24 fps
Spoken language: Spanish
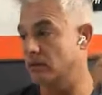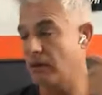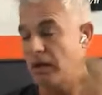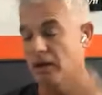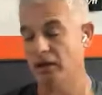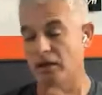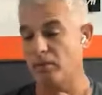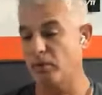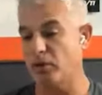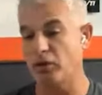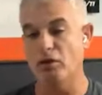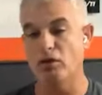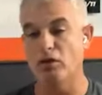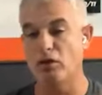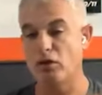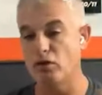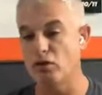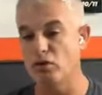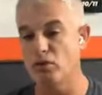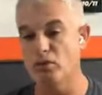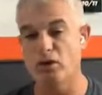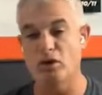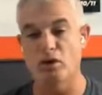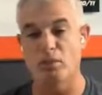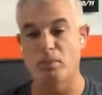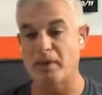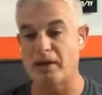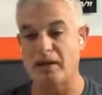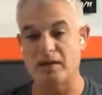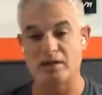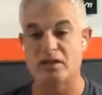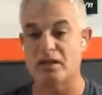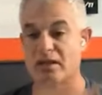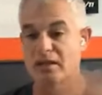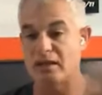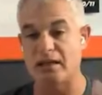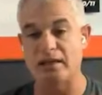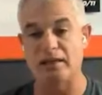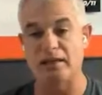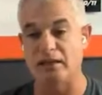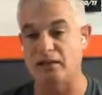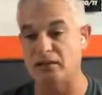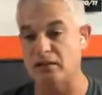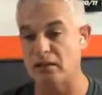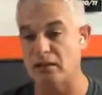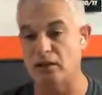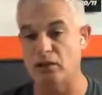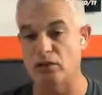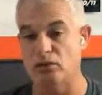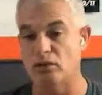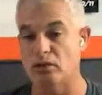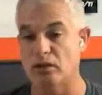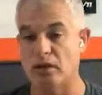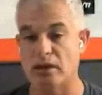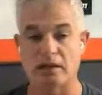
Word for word: hay que ponerlo en números para ser realista en esto,